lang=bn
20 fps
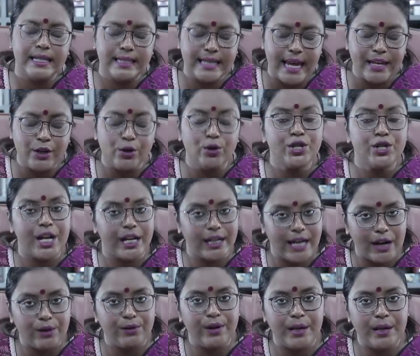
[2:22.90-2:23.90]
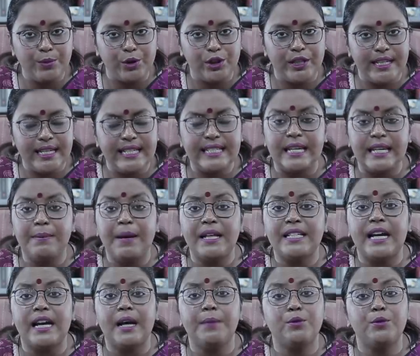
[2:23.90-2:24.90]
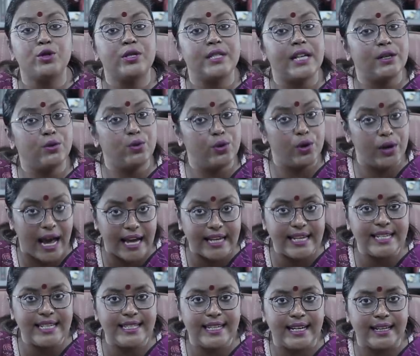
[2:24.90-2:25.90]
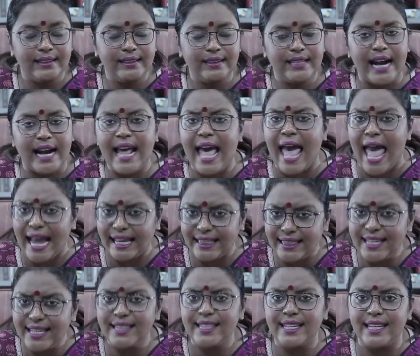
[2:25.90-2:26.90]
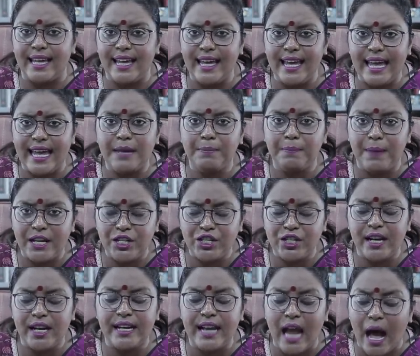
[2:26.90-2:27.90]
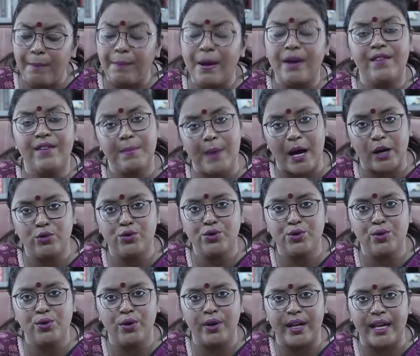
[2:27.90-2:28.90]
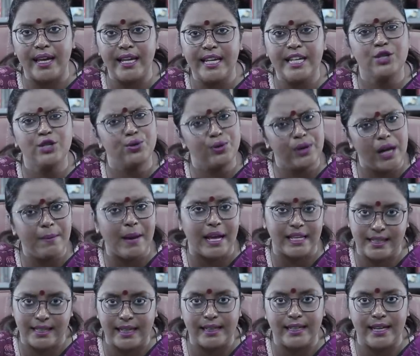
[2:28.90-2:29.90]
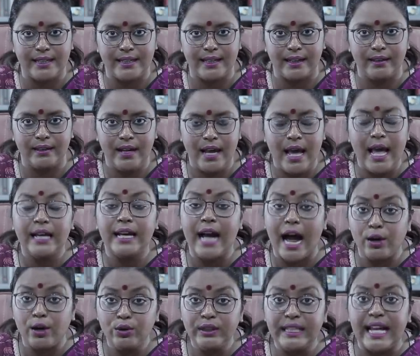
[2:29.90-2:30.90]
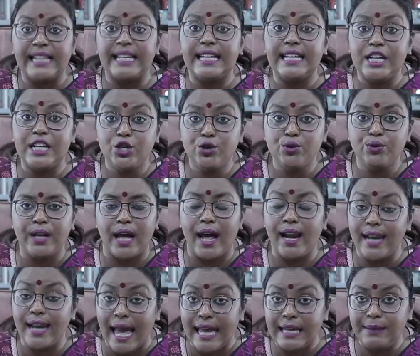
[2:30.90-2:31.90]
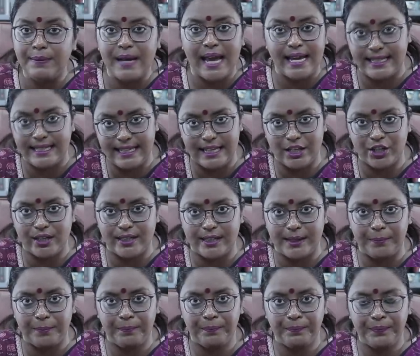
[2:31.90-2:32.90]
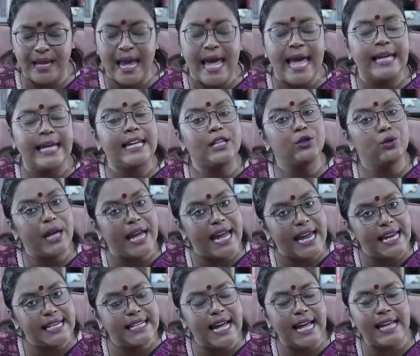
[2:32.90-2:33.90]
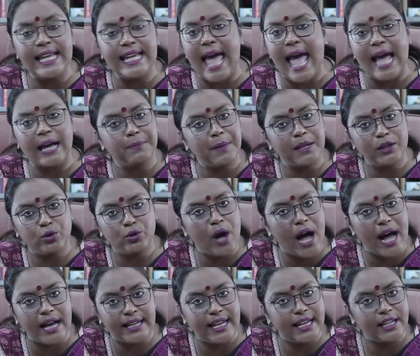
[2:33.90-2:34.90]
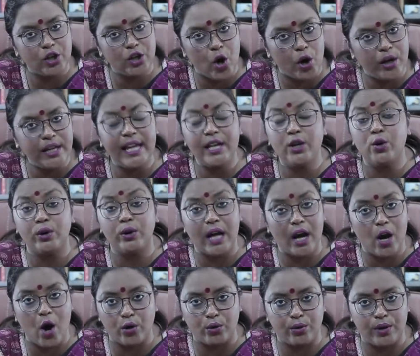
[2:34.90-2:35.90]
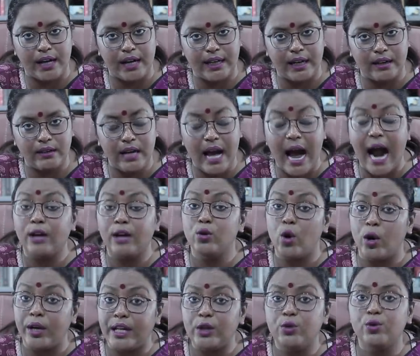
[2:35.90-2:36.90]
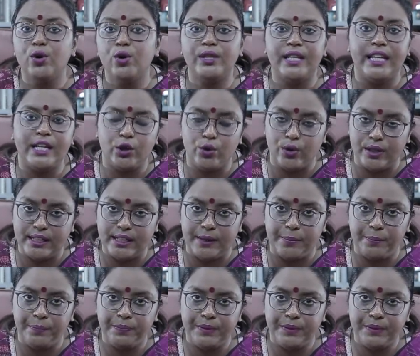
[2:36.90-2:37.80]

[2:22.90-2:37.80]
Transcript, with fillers: যাই হোক সেই কারণেই বলছি যে বা যারা পোস্টারগুলো লাগিয়েছেন তারা একদিক দিয়ে এই পেনশন না পাওয়া মানুষগুলোকে কিছুটা বাঁচিয়ে দিয়েছেন কারণ তাদের ইস্যুটা লাইম লাইটে এসেছে কিন্তু এইটাই একমাত্র আঙ্গিক নয় এই গোটা ঘটনাটার আরও অনেকগুলো দিক রয়েছে